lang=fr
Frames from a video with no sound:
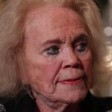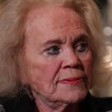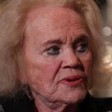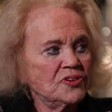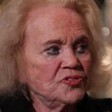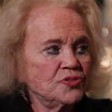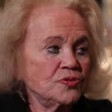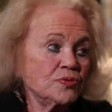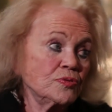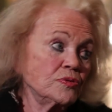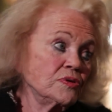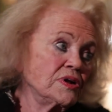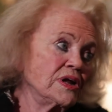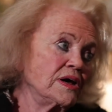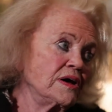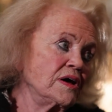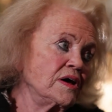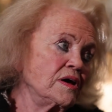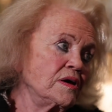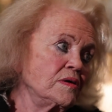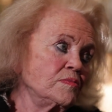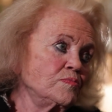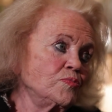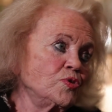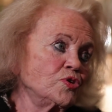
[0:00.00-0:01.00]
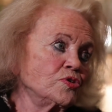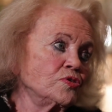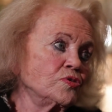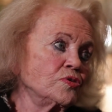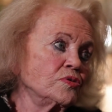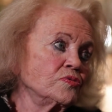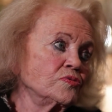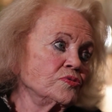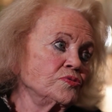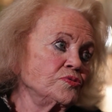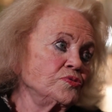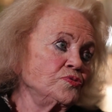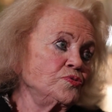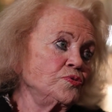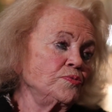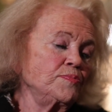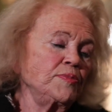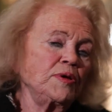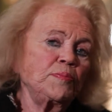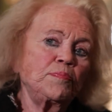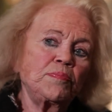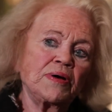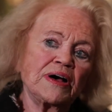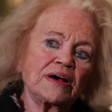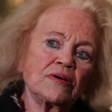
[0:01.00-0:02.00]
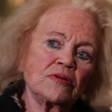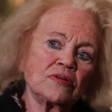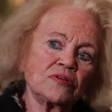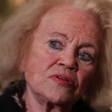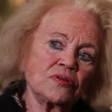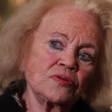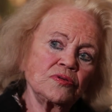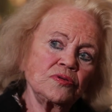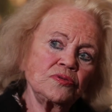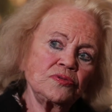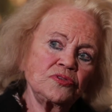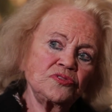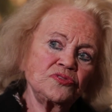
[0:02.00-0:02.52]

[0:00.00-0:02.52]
sur la mort de mes parents,